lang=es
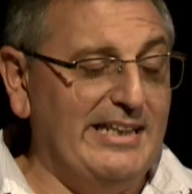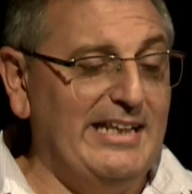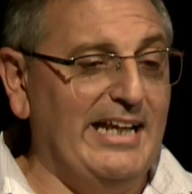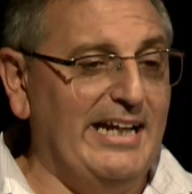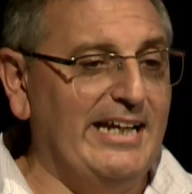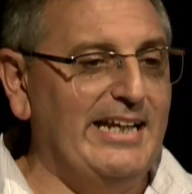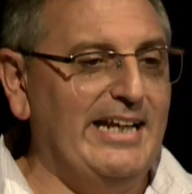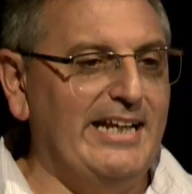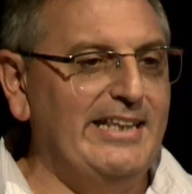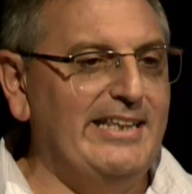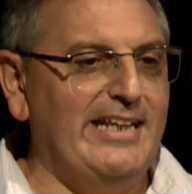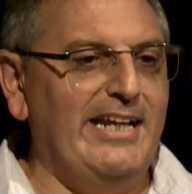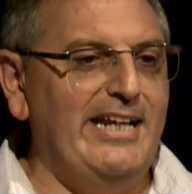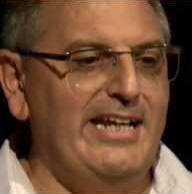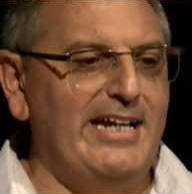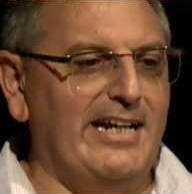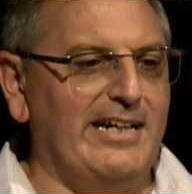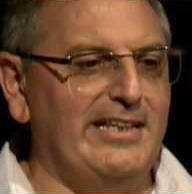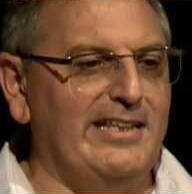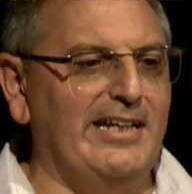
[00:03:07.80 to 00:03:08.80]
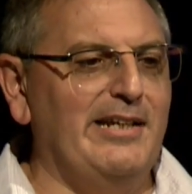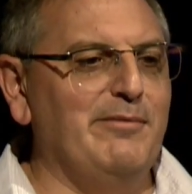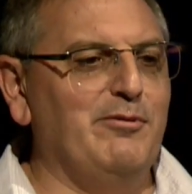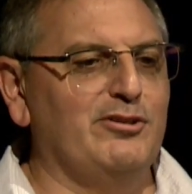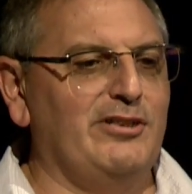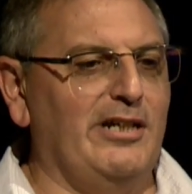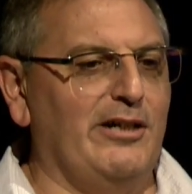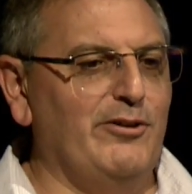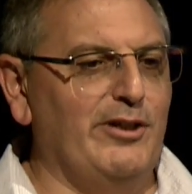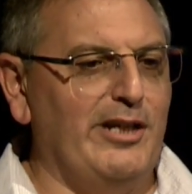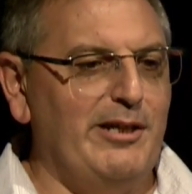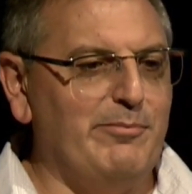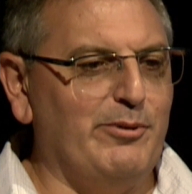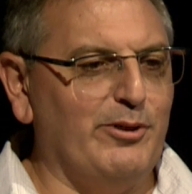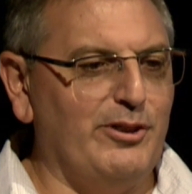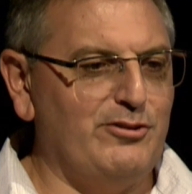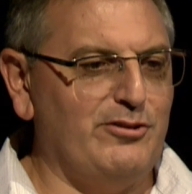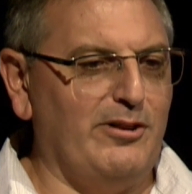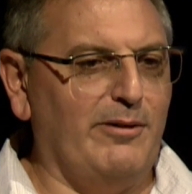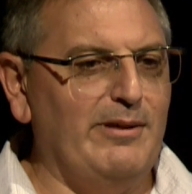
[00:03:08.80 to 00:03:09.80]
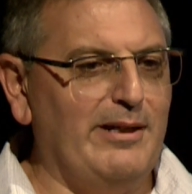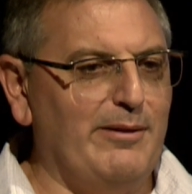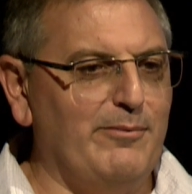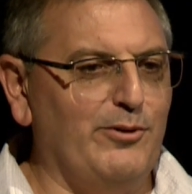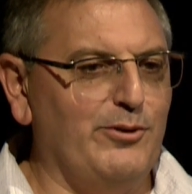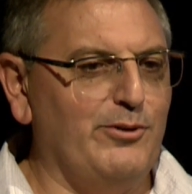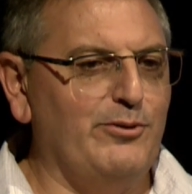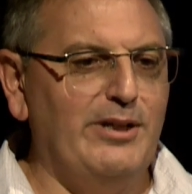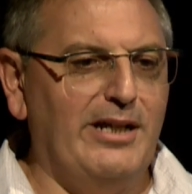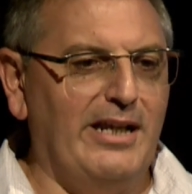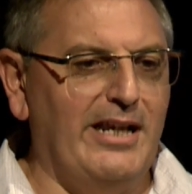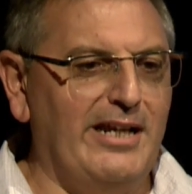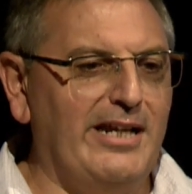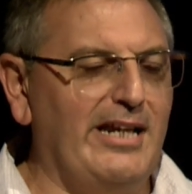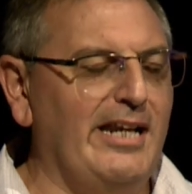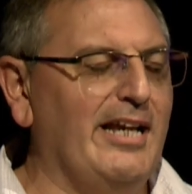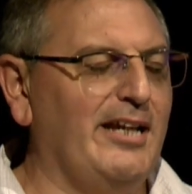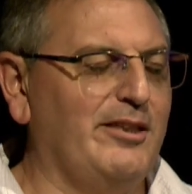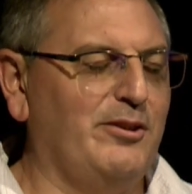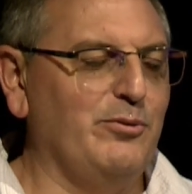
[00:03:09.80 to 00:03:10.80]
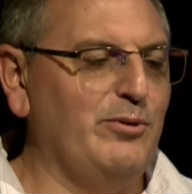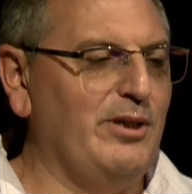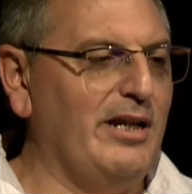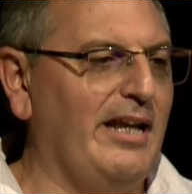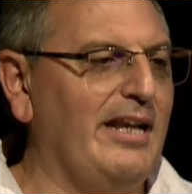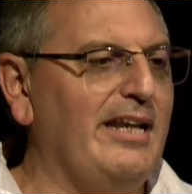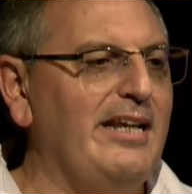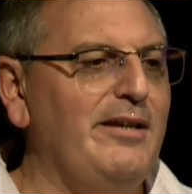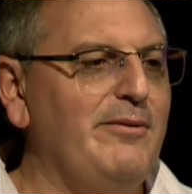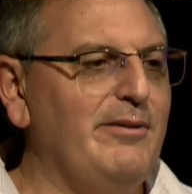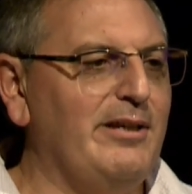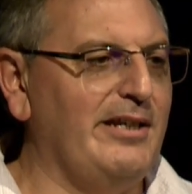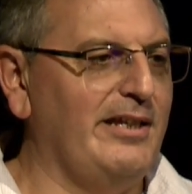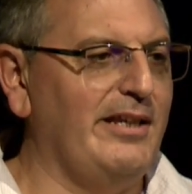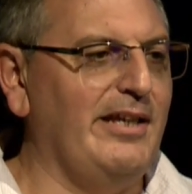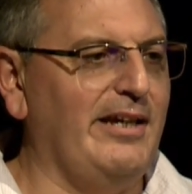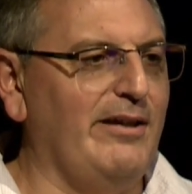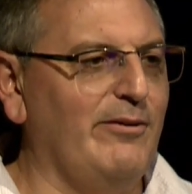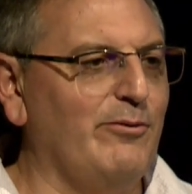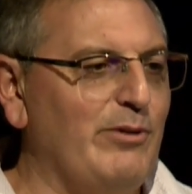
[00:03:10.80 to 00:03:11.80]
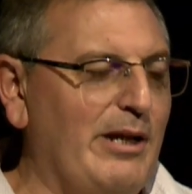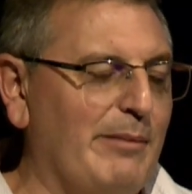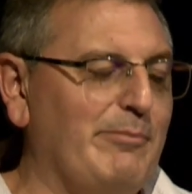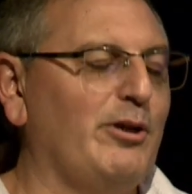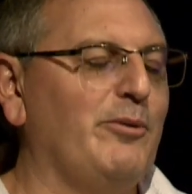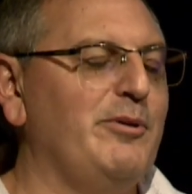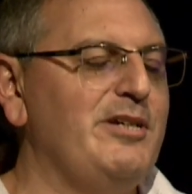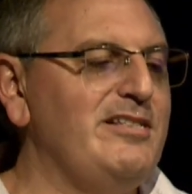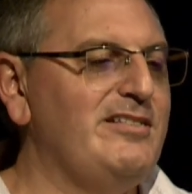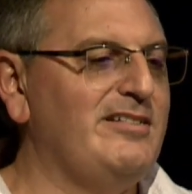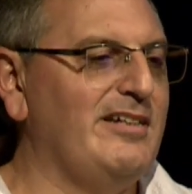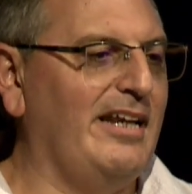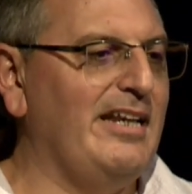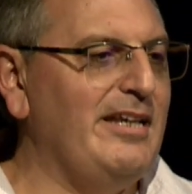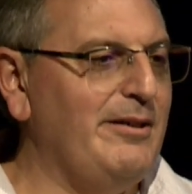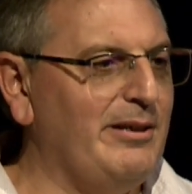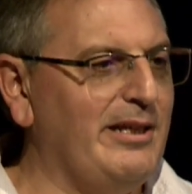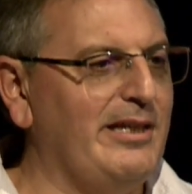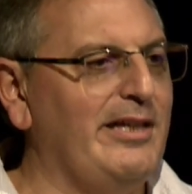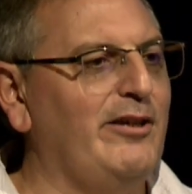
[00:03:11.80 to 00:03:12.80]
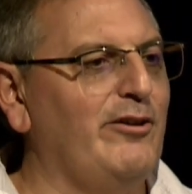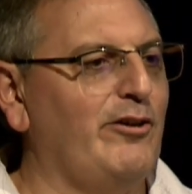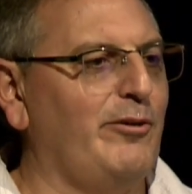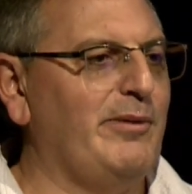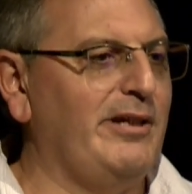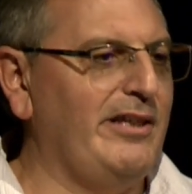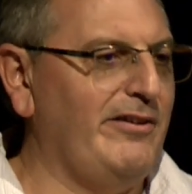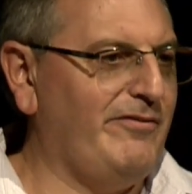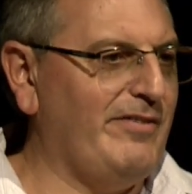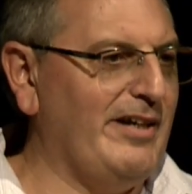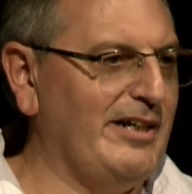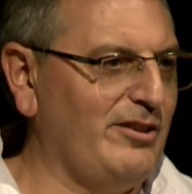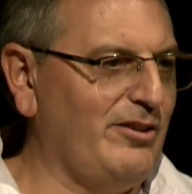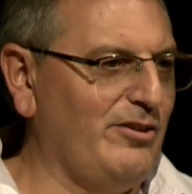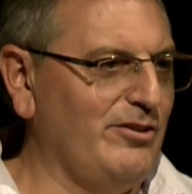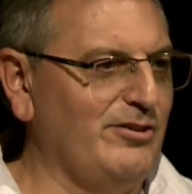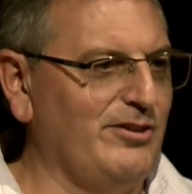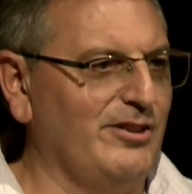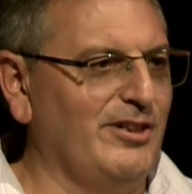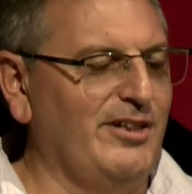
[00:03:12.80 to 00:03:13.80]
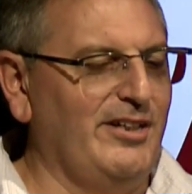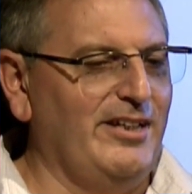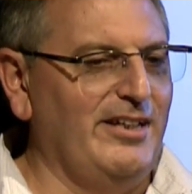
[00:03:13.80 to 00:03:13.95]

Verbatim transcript: gran tarea que tenemos ahora, y por eso hablamos de una legislatura libre, de una provincia libre de normas de facto,